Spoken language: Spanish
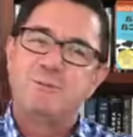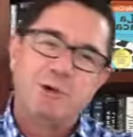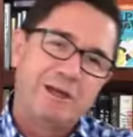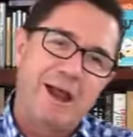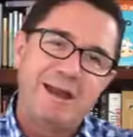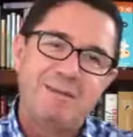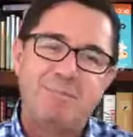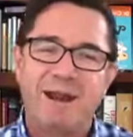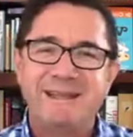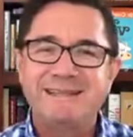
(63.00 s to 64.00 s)
muy grande
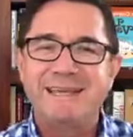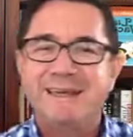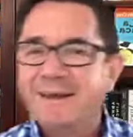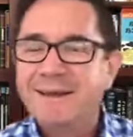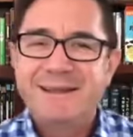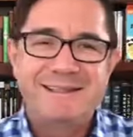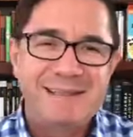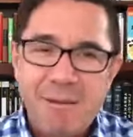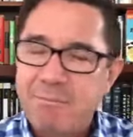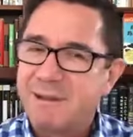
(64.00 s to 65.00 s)
para ti.
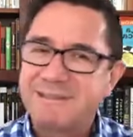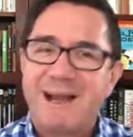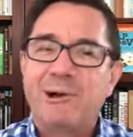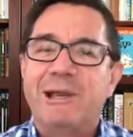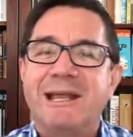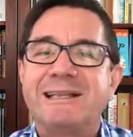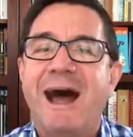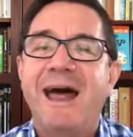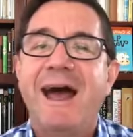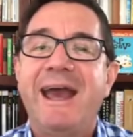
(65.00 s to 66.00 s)
Siempre está
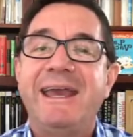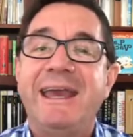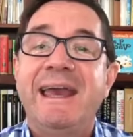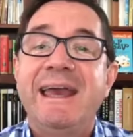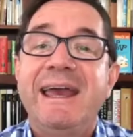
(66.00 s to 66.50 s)
conectada ahí.